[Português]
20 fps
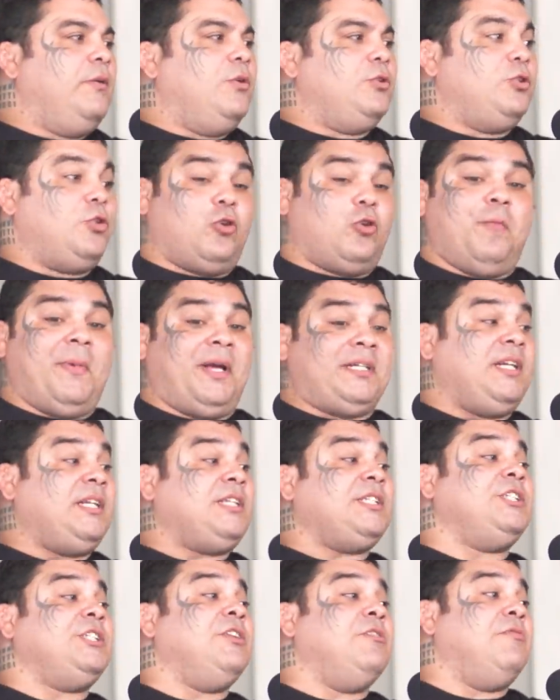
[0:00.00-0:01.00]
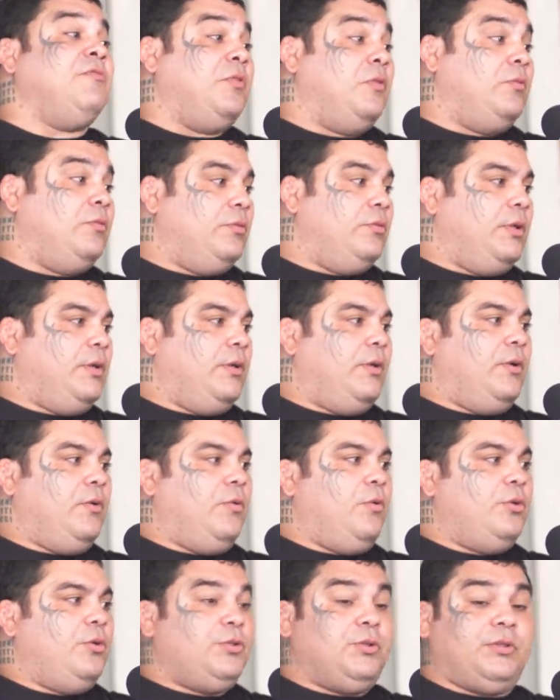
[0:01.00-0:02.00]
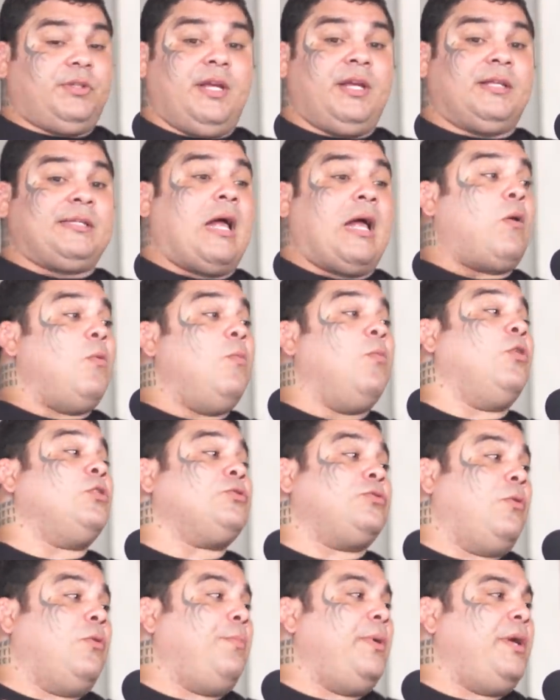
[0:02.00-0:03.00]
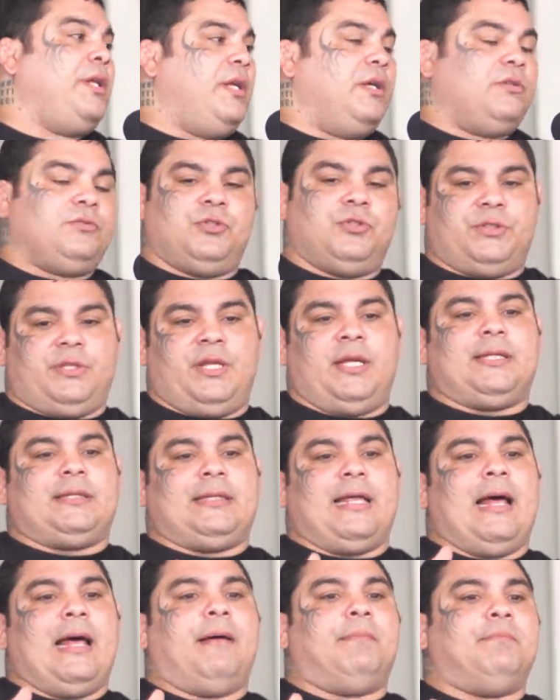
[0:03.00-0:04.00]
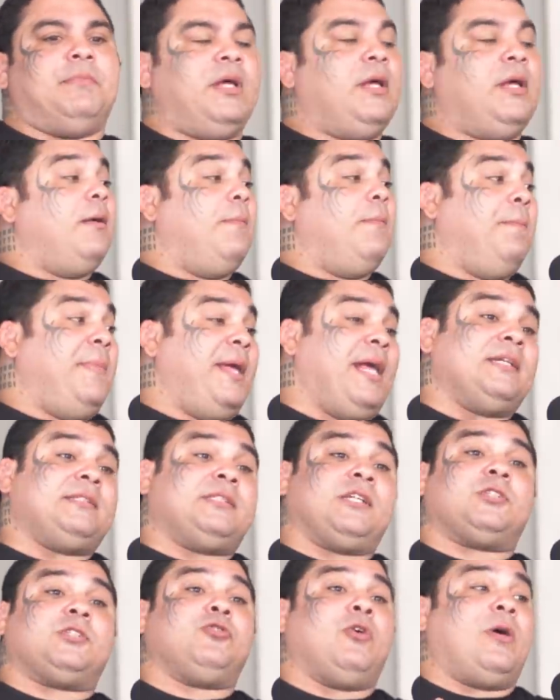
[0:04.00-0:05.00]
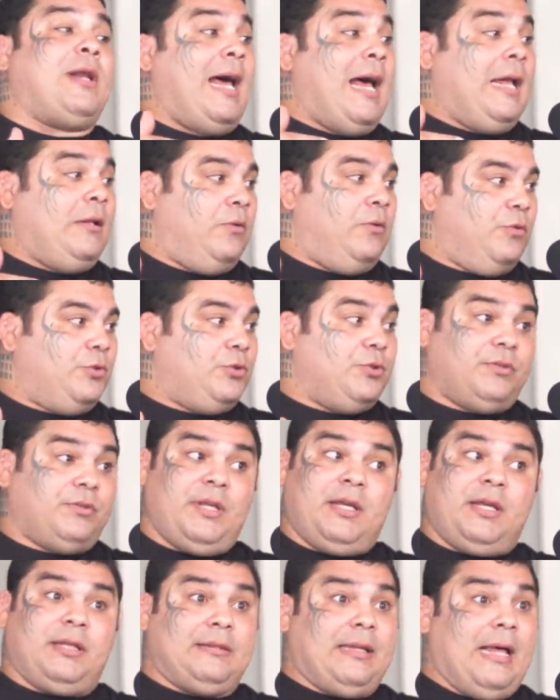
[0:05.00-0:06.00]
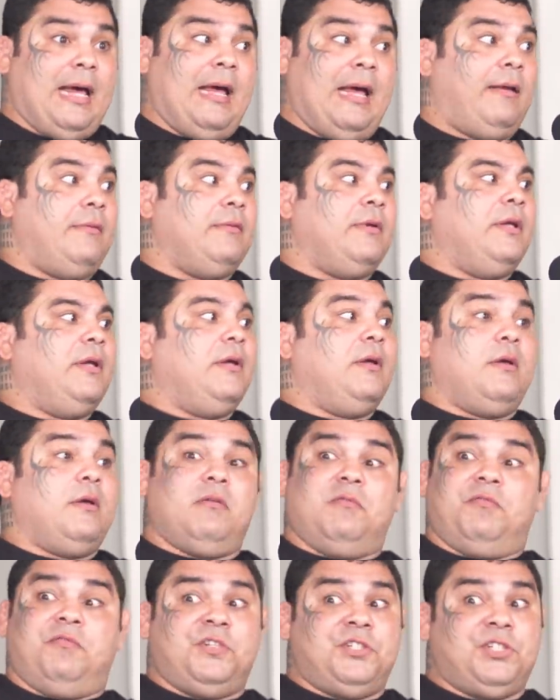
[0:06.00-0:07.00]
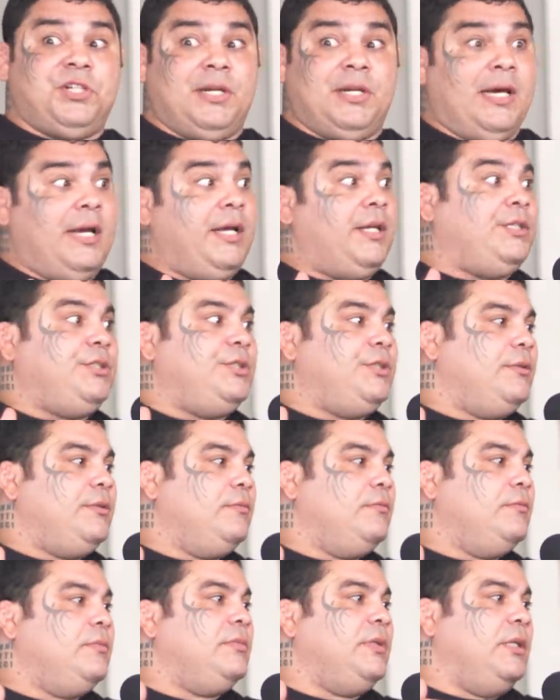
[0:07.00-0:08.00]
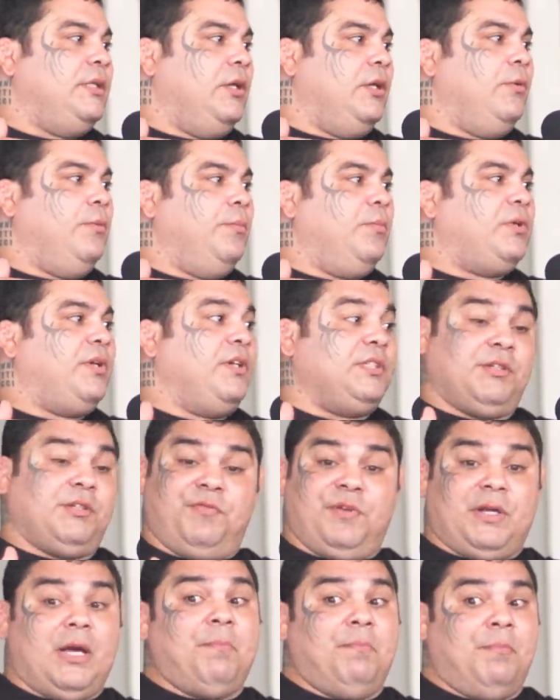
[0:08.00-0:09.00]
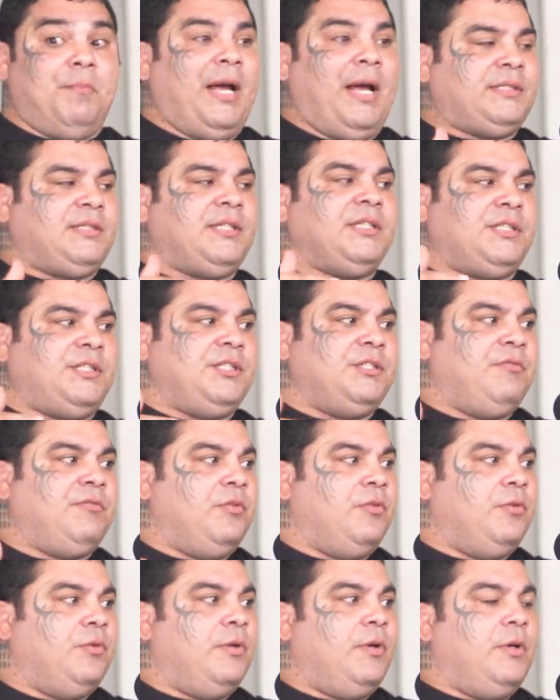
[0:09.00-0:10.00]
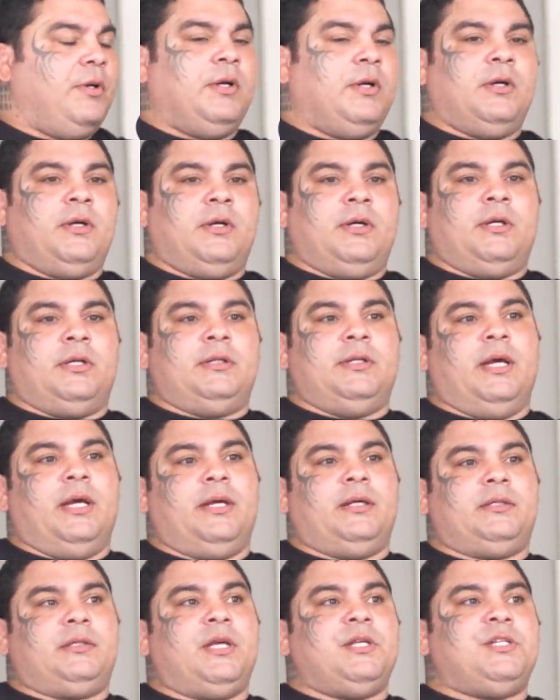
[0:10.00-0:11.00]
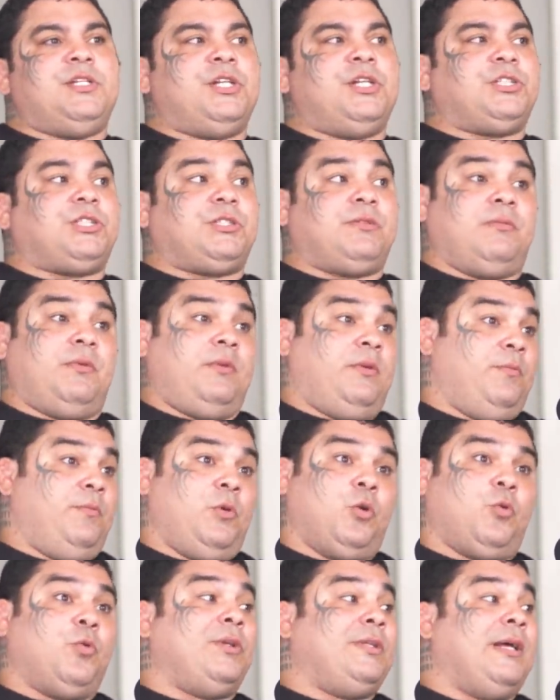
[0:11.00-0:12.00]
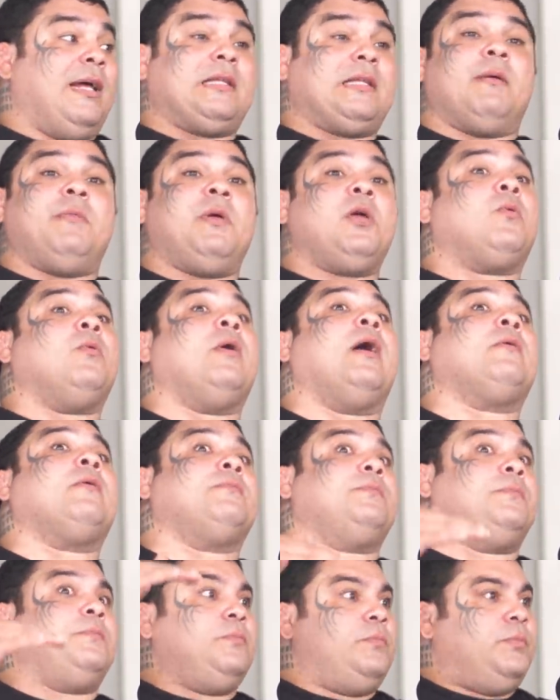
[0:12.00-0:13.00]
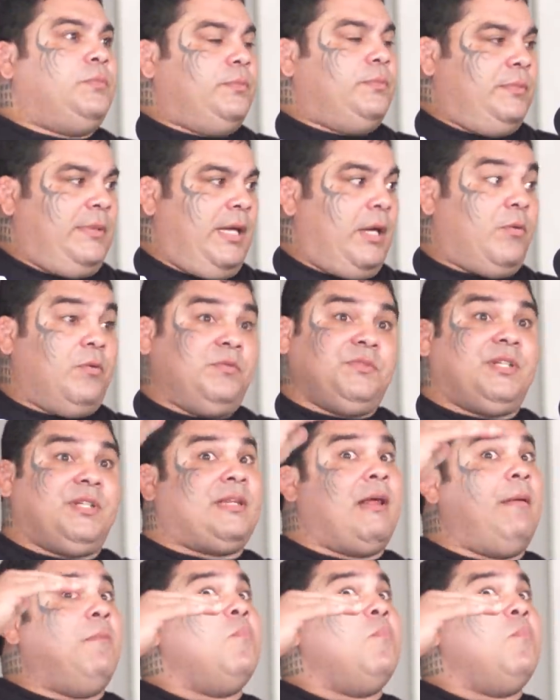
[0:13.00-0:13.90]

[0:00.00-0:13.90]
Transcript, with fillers: eu tô mais sensível, hoje eu tenho que estar tá com boas companhias, hoje eu tenho que estar tá bem assessorado, hoje eu tenho que estar tá vigilante, entendeu? Porque você fica mais sensível. Né? E tem dias que e, e cuidar também com a, né, como você está